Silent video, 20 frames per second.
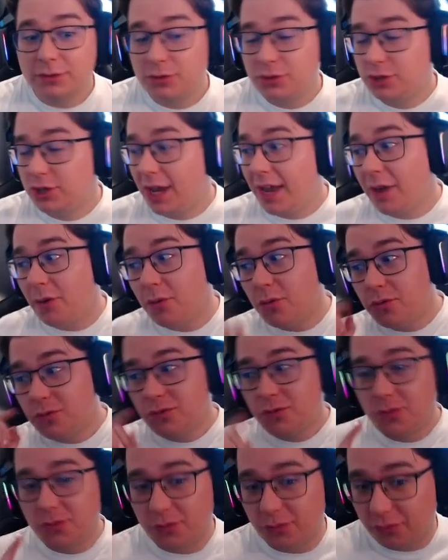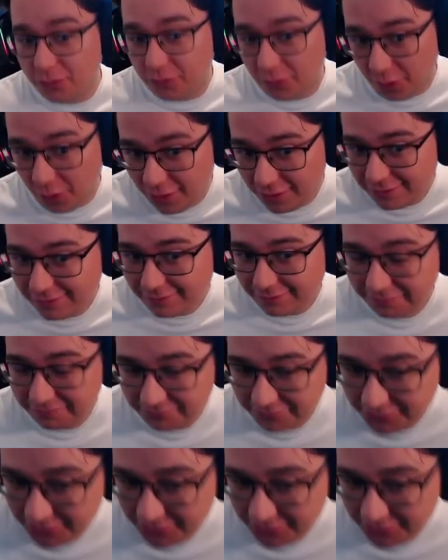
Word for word: C'è un gufo